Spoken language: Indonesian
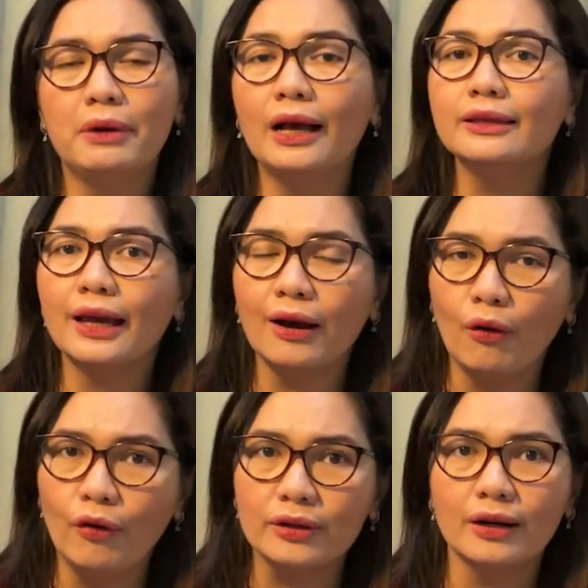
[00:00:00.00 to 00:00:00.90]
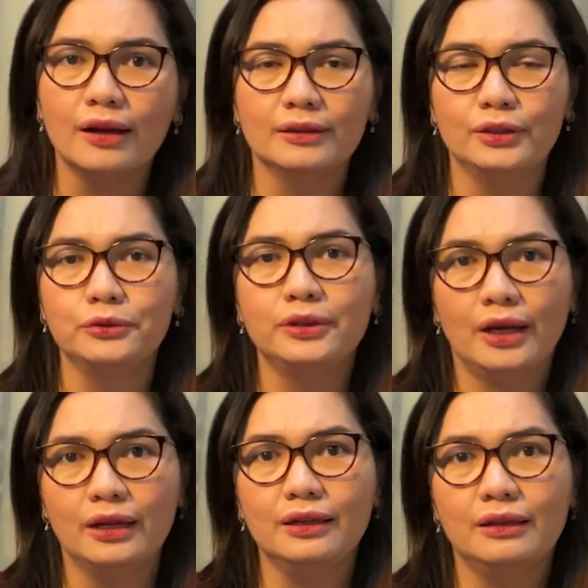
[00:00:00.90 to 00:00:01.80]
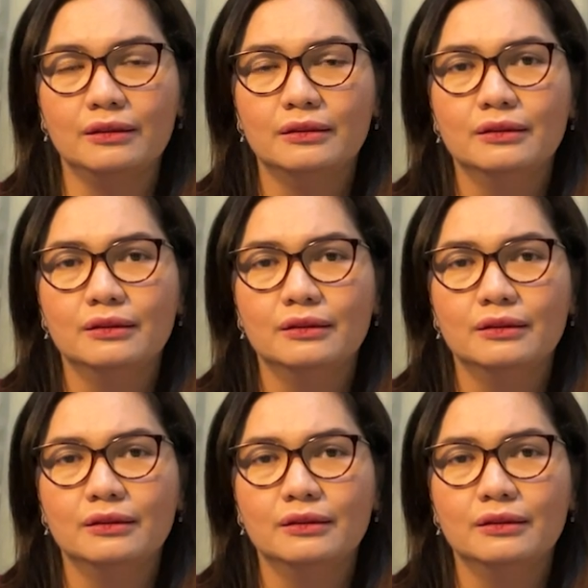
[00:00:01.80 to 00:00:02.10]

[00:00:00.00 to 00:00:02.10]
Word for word: banyak orang di dunia ini